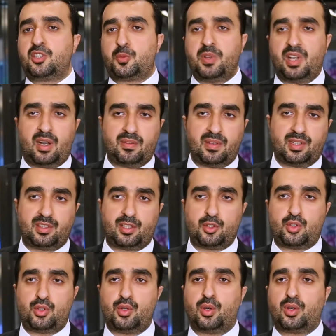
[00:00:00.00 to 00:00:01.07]
hiçbir
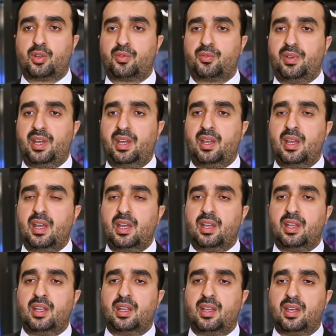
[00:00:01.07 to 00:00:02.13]
avantajı yok ve
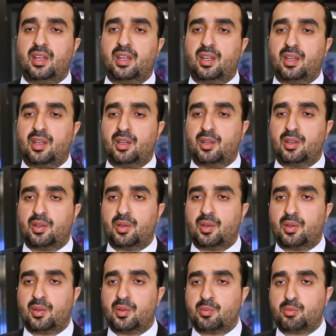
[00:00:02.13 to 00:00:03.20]
ee,
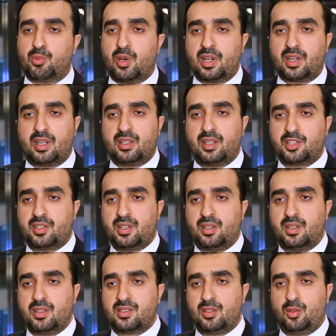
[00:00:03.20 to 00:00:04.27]
bu
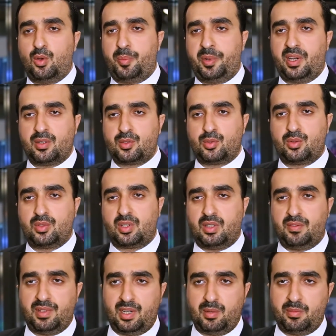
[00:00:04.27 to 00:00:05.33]
arkadaşlar asıl
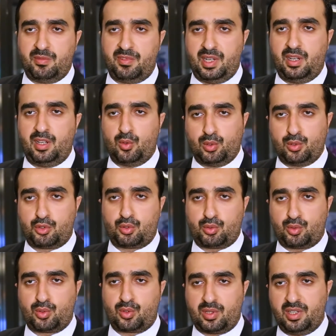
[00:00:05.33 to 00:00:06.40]
operasyondaki verim veriyi
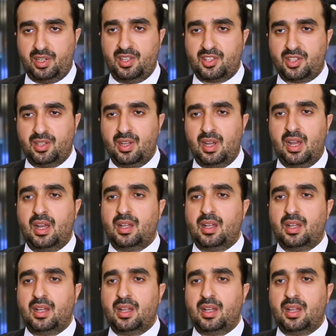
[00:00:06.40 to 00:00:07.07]
oluşturdukları için